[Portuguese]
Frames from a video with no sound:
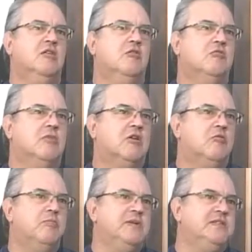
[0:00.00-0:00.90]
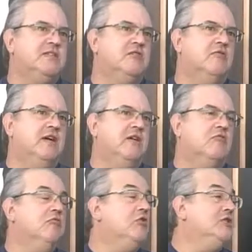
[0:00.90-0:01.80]
Uma competição aí
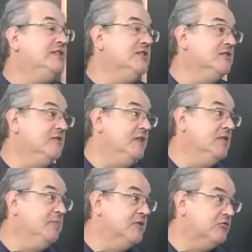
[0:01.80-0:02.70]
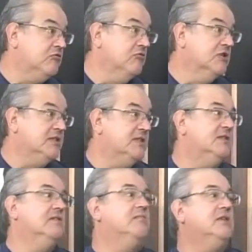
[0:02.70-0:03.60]
com 820 pessoas
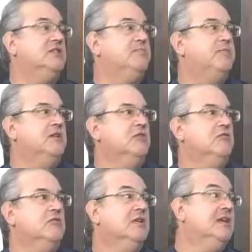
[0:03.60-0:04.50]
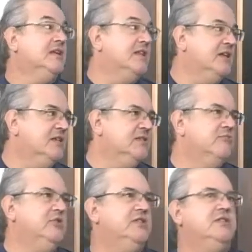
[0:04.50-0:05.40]
participando, 13
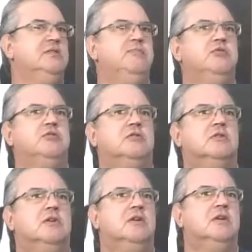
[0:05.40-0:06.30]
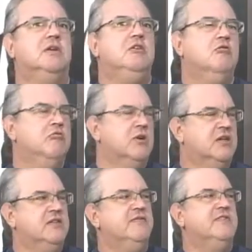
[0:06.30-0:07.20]
municípios, e uma
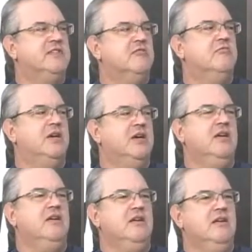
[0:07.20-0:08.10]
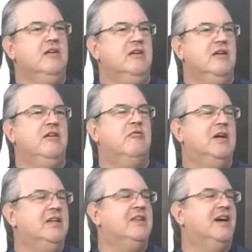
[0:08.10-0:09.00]
divisão bem
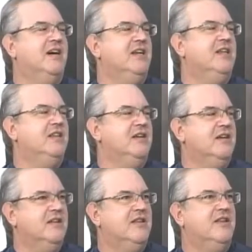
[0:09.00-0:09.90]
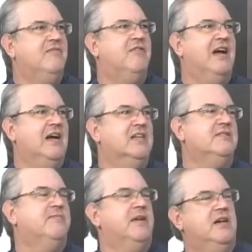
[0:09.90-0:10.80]
igualitária de, de vagas
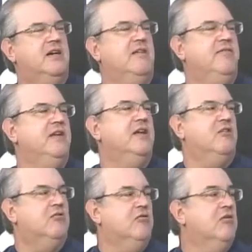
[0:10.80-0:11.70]
para a final